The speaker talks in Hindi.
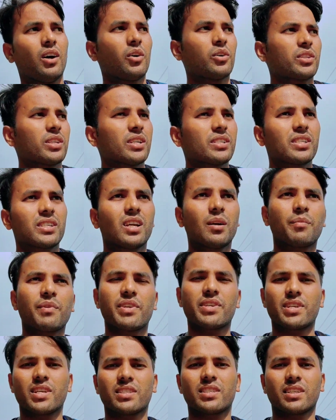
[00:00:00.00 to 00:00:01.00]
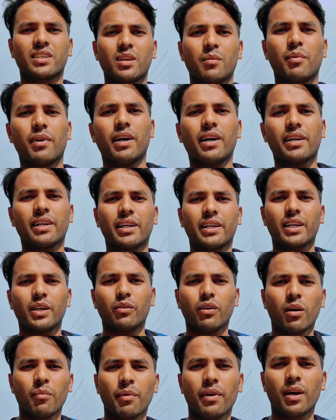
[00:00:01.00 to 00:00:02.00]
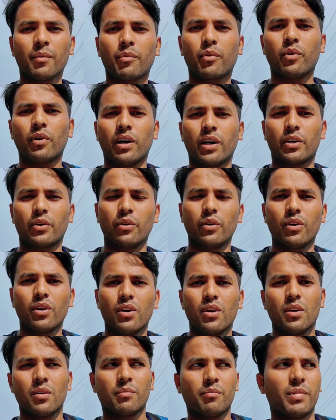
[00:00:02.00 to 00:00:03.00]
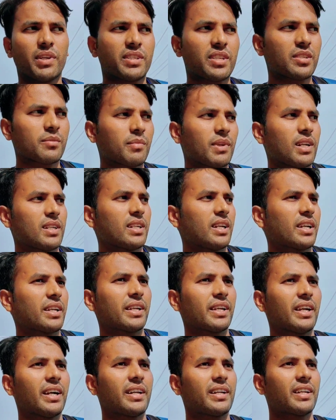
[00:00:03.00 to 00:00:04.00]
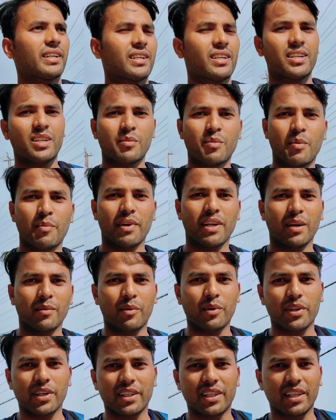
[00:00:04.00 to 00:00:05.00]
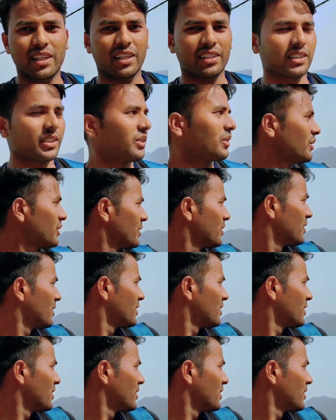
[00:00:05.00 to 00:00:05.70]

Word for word: और जैसे ही आप स्टेशन के बाहर आएँगे वहाँ पर आपको ऑटो बसेस मिल जाएंगे यहाँ आने के लिए अभी मैं आपको ये दिखाता हूँ